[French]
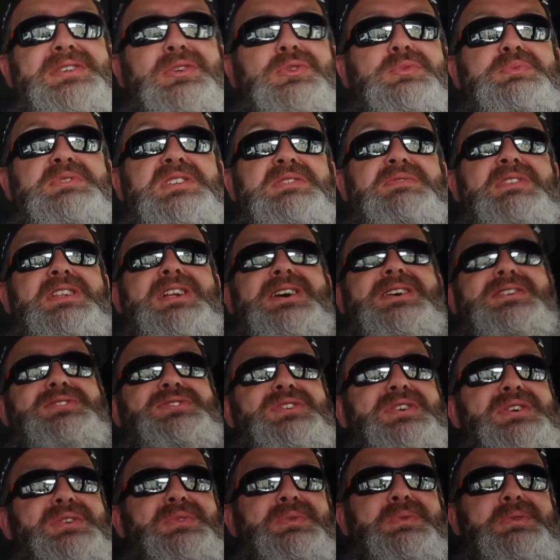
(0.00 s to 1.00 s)
c'est un tout petit
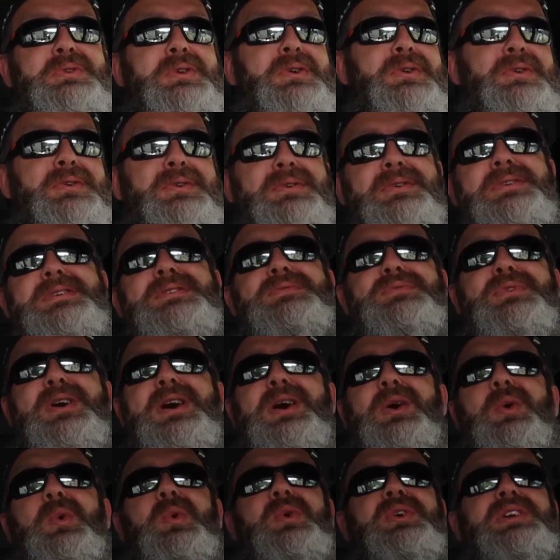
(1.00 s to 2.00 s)
village, donc ils
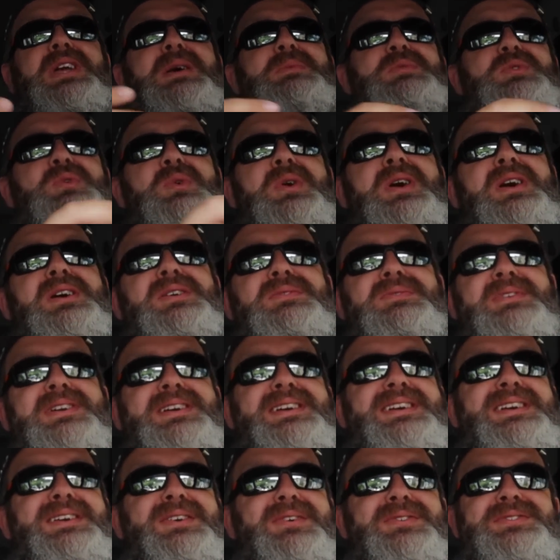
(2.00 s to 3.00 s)
voient un gros camion
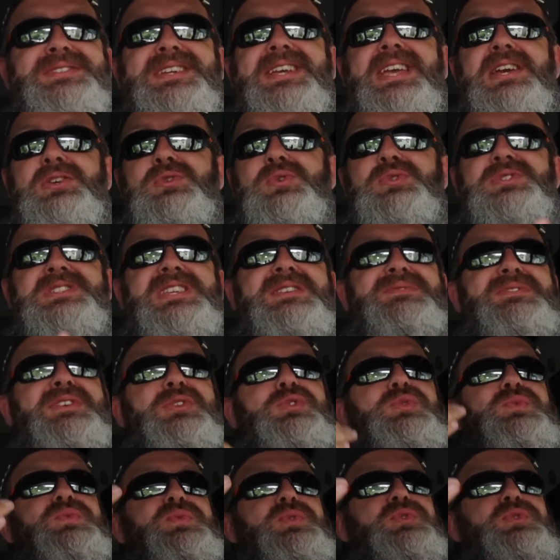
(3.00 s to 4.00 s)
arriver, c'est quelque chose qui vient du